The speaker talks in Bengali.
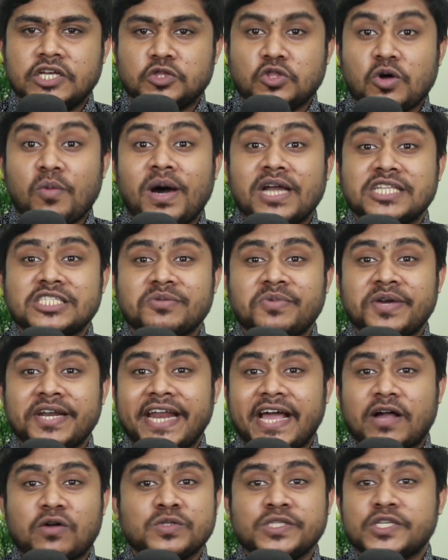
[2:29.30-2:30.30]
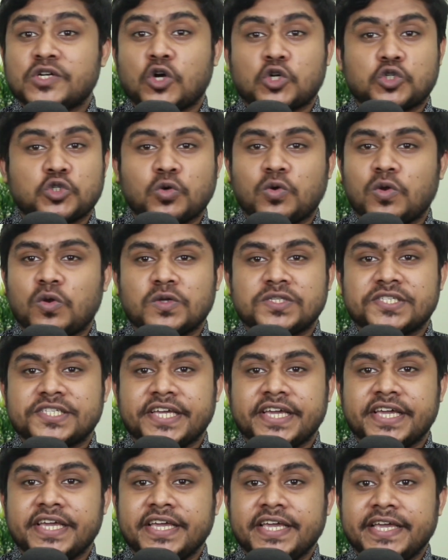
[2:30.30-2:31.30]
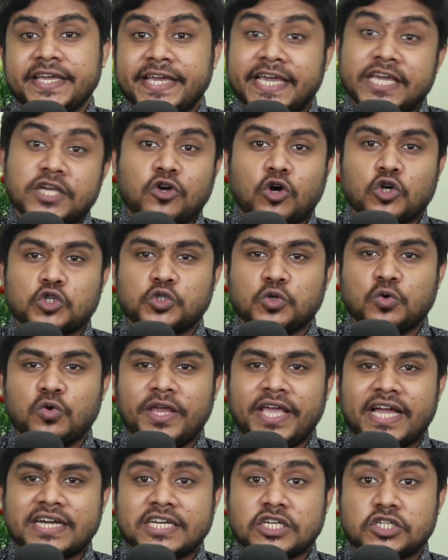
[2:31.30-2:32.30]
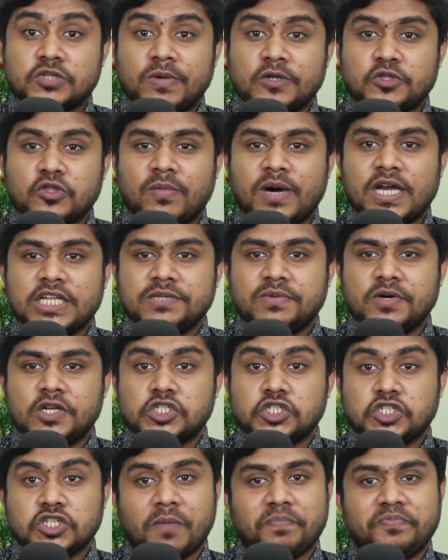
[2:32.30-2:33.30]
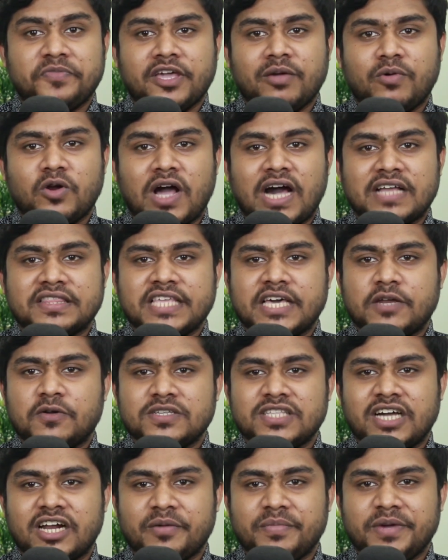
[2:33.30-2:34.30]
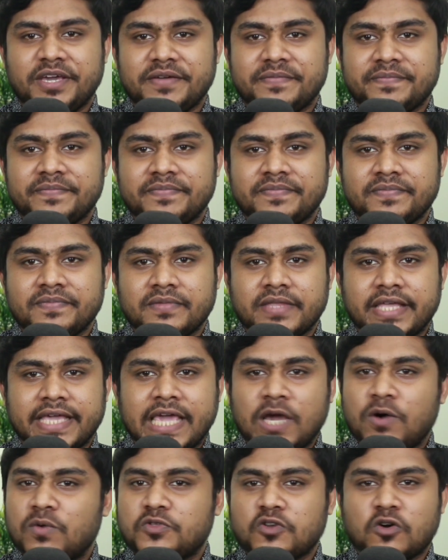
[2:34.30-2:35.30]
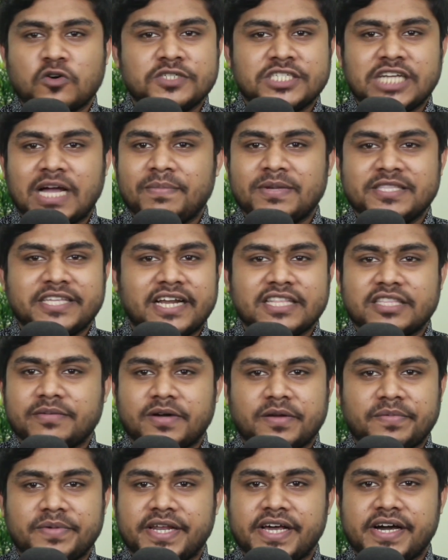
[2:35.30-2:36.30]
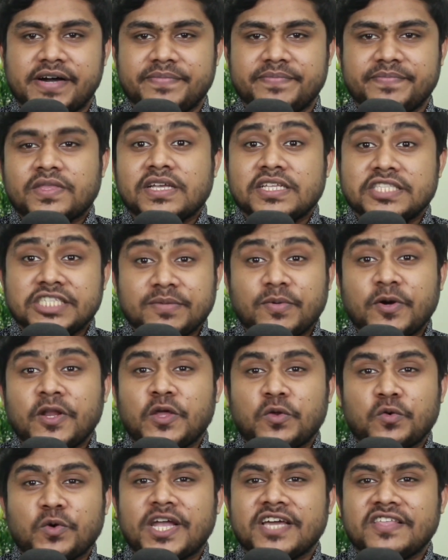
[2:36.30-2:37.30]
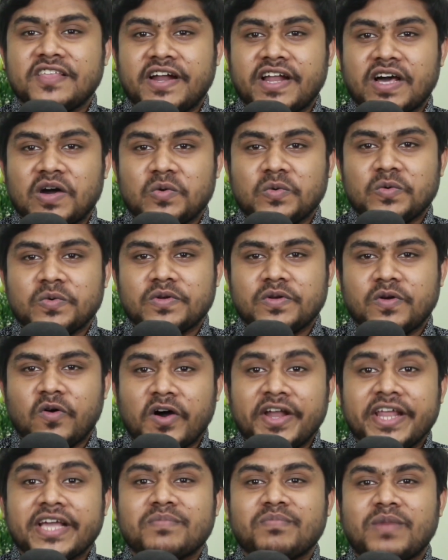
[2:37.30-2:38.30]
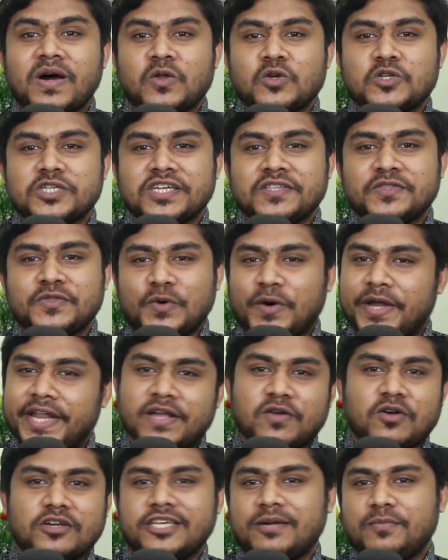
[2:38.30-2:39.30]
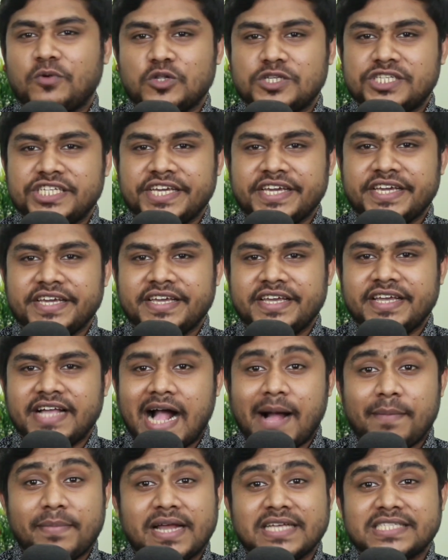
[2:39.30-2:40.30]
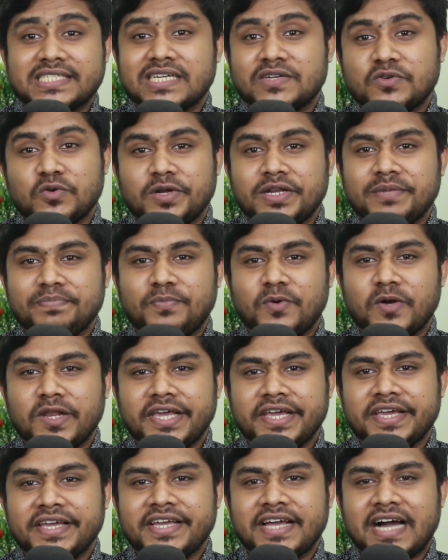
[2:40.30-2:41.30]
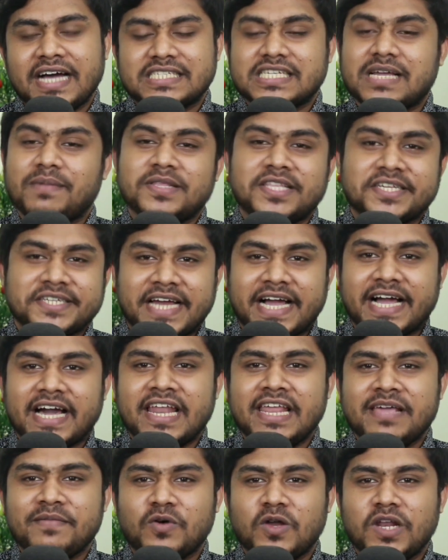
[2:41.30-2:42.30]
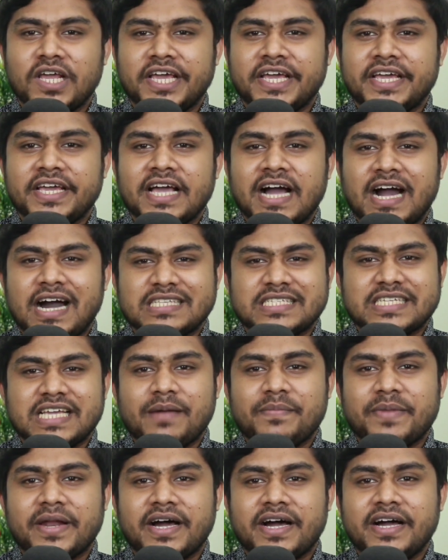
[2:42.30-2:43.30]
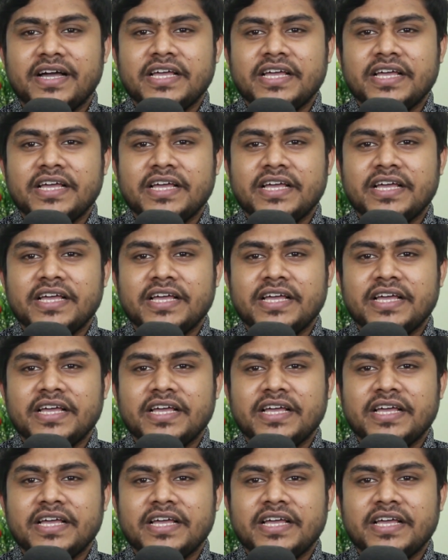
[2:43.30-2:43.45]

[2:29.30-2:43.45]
তোমার জীবনের এখন যে কষ্টগুলো হচ্ছে এই কষ্টগুলো একটা সময় তোমার জীবনের সব থেকে বড় হাতিয়ার হয়ে দাঁড়াবে কেউ তখন সামনে দাঁড়াতে পারবে না জীবনে রুখে দাঁড়াও অনেক মানুষ কিন্তু অনেক কথা বলছে আমরা আজকে গরিব বলে আজকে আমাদের টাকা নেই বলে আজকে আমরা